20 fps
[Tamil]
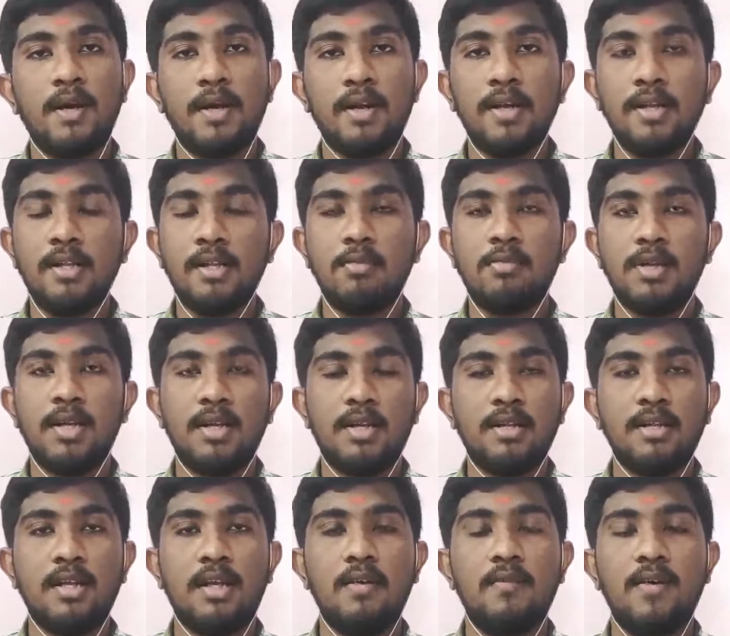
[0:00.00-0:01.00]
பார்க்குறேன்னு திருமலை
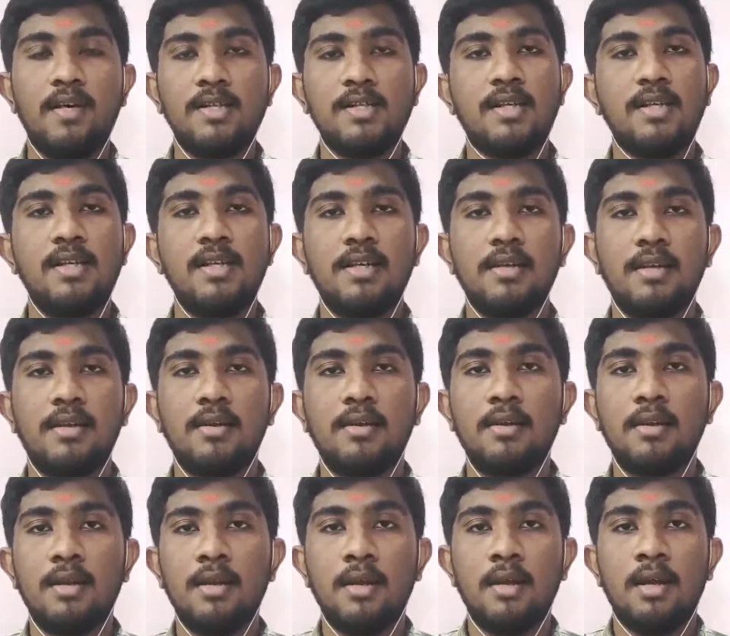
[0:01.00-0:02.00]
அனந்தாழ்வார் சாதிக்கிறார்
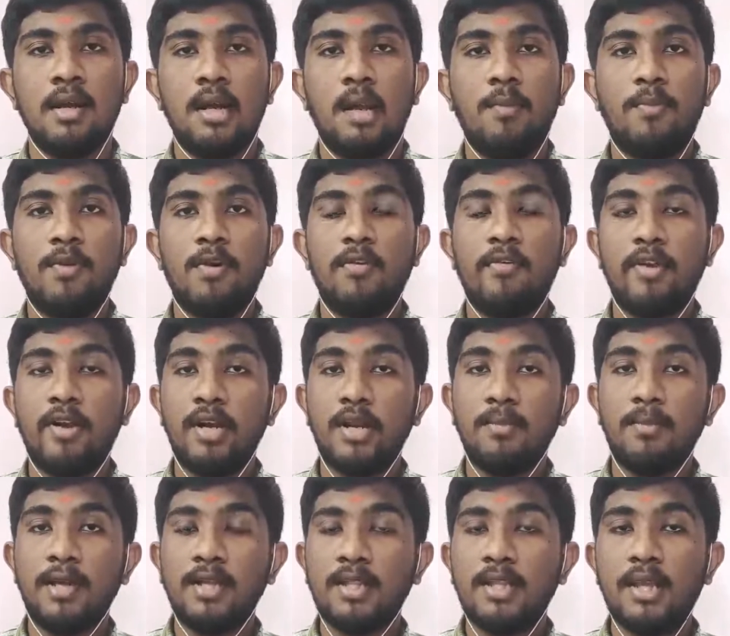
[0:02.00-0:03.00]
அப்போது
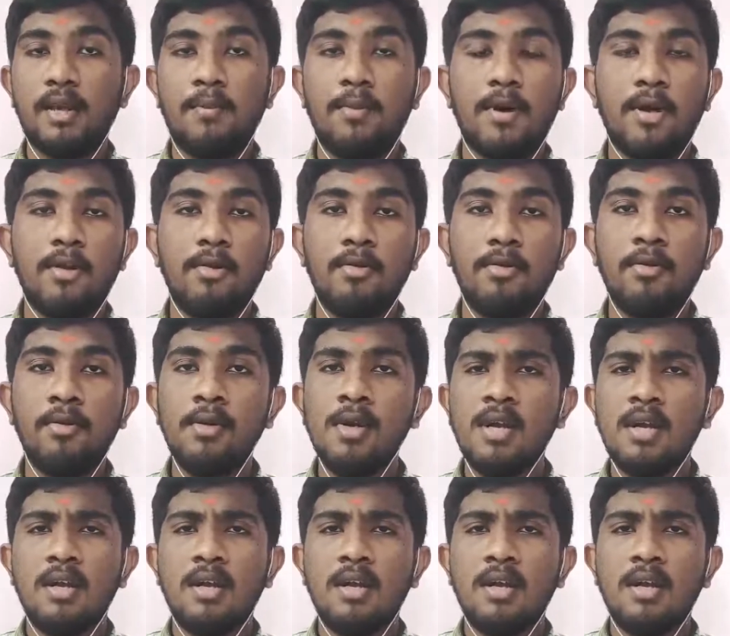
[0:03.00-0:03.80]
அவருடைய பக்தியை பாருங்கோ